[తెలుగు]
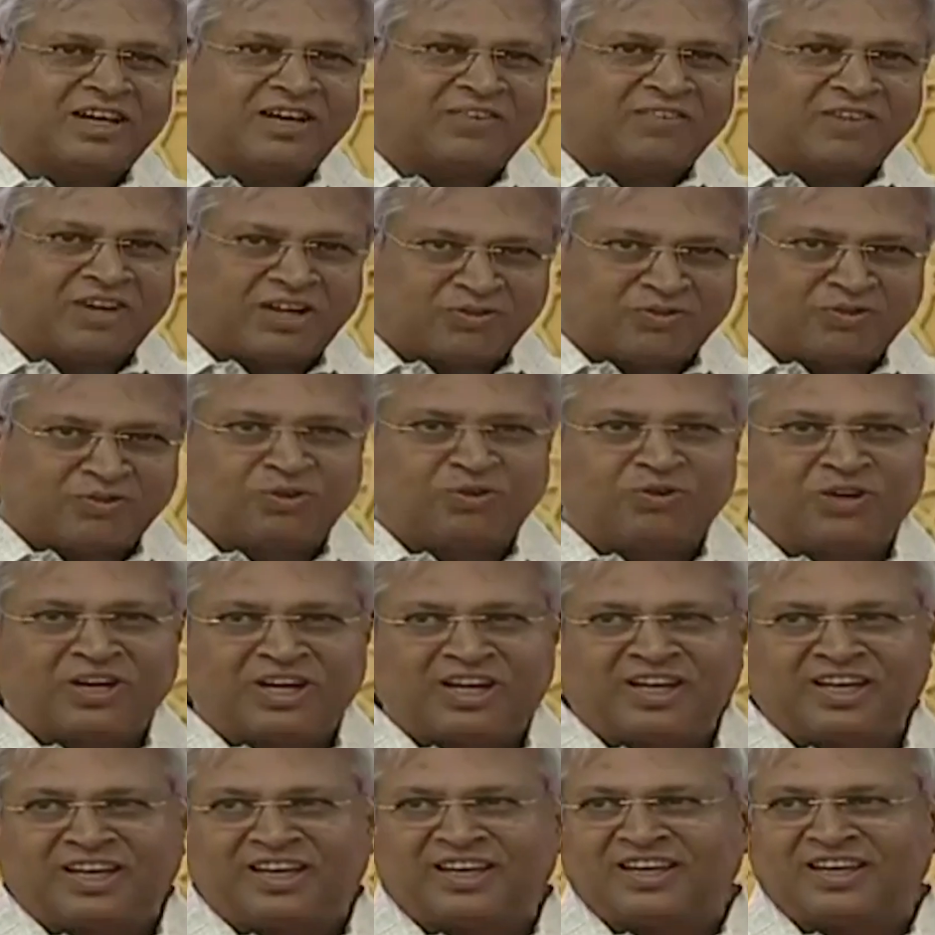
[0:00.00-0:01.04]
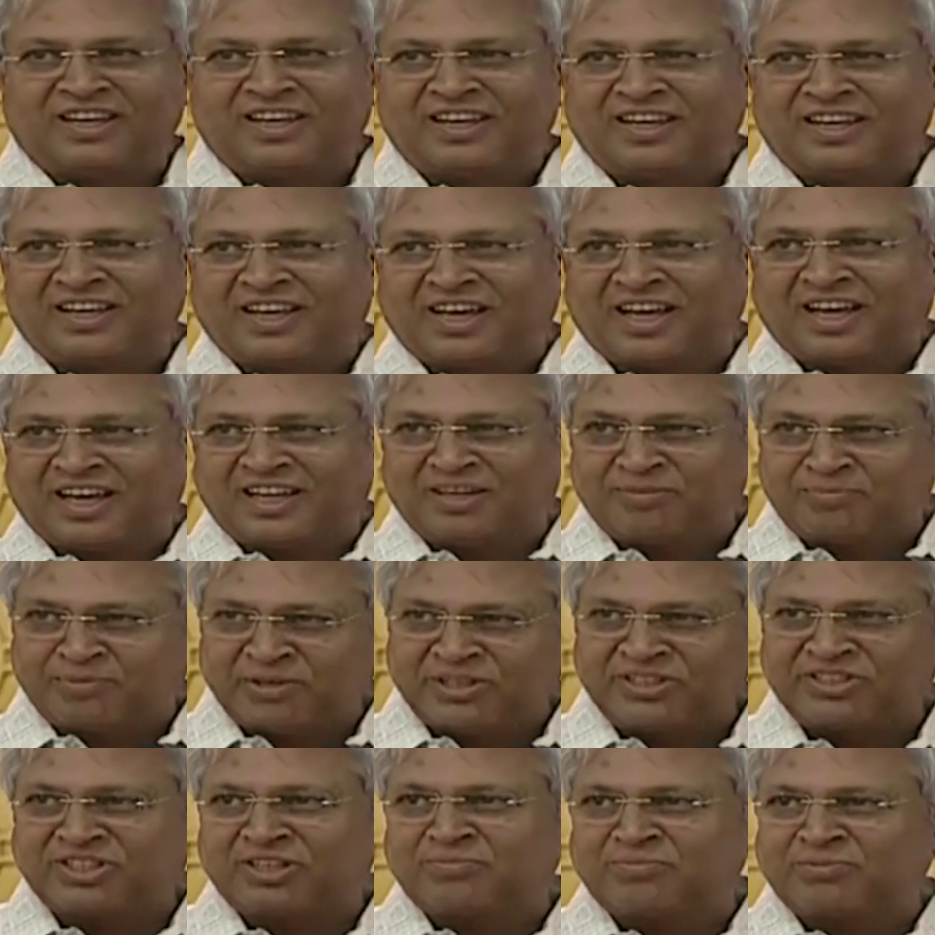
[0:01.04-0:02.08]
వాళ్ళ ఊరు వెళ్ళి ఆయన్ని
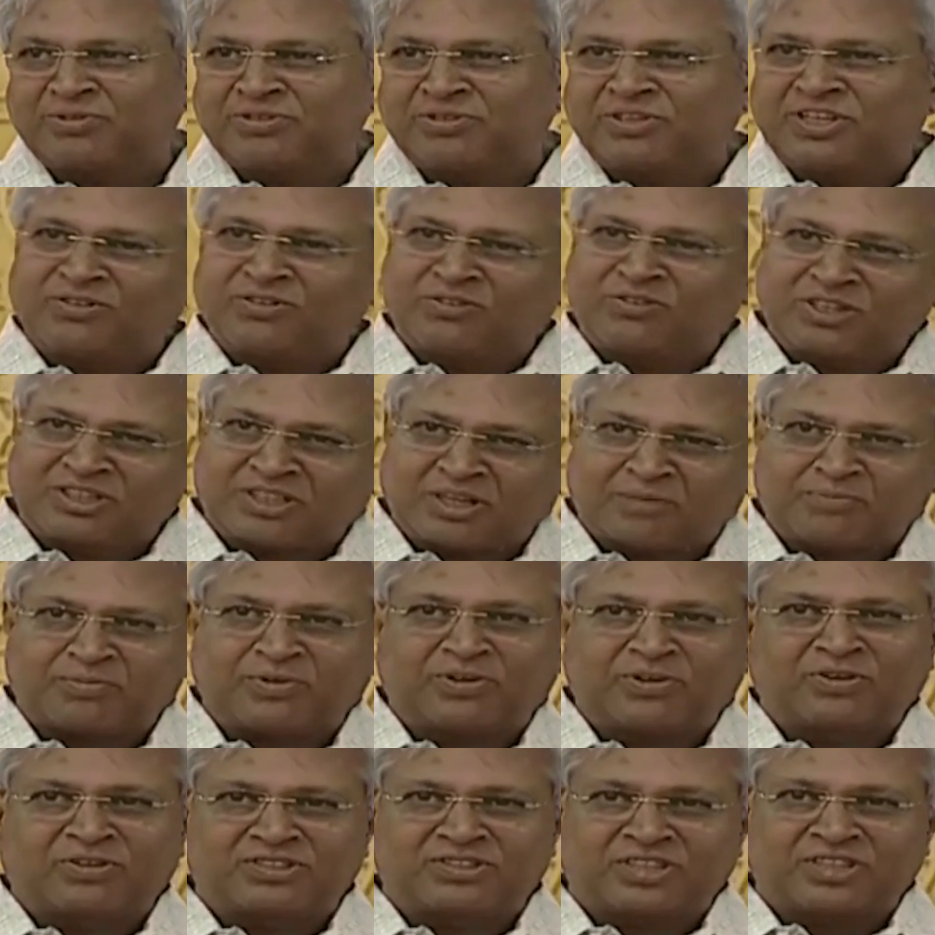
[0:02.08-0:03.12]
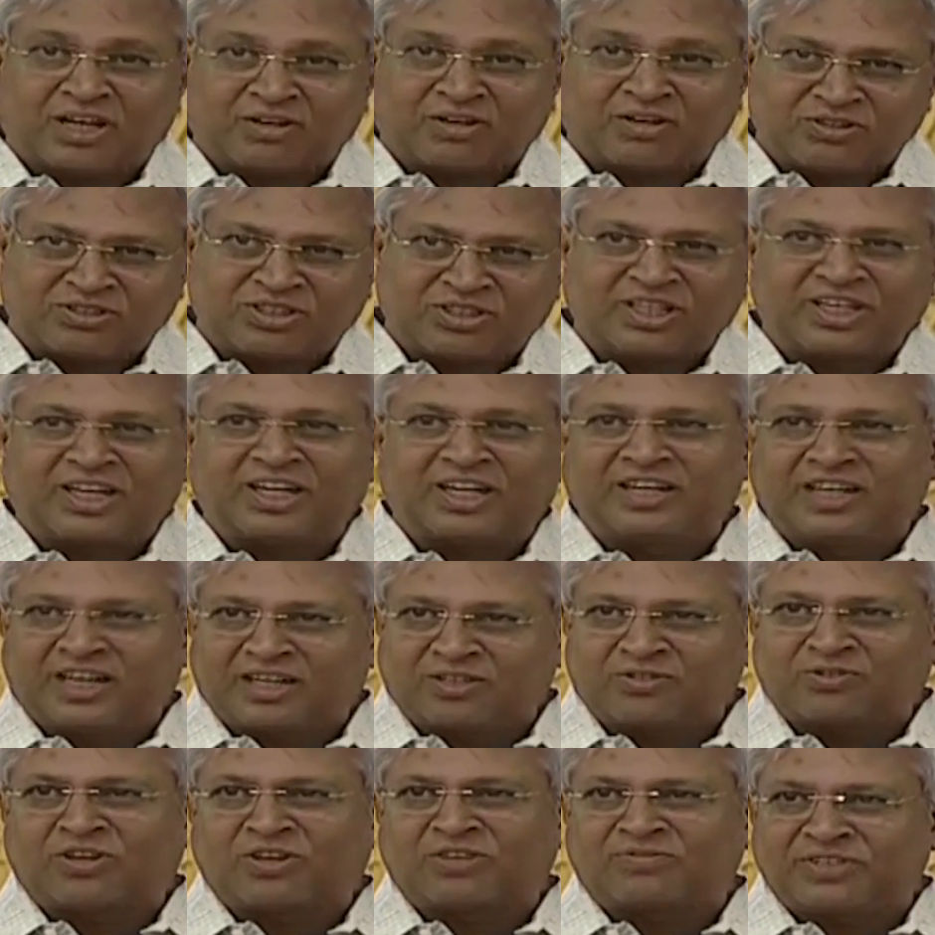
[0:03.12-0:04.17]
పిలిచినప్పుడు నేను కూడా తప్పకుండా వస్తాను ఆ రోజుకి ఇంకా డేట్
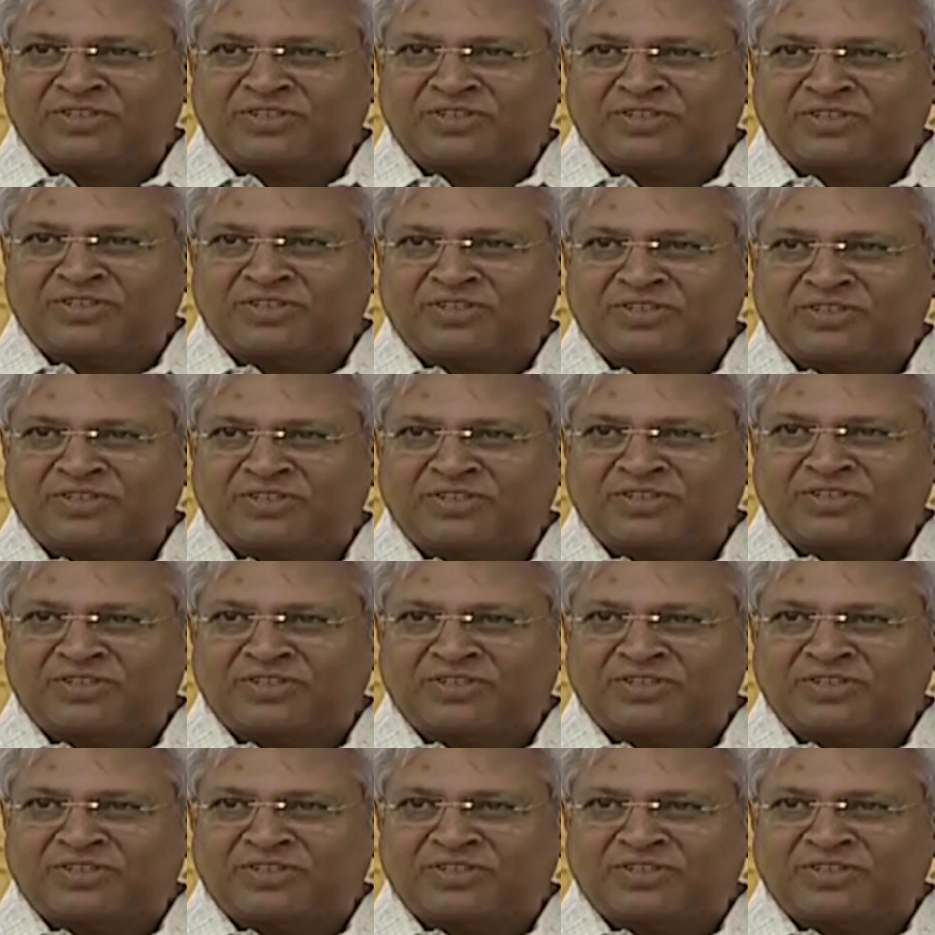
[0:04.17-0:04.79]
కూడా ఫిక్స్ అవ్వాలి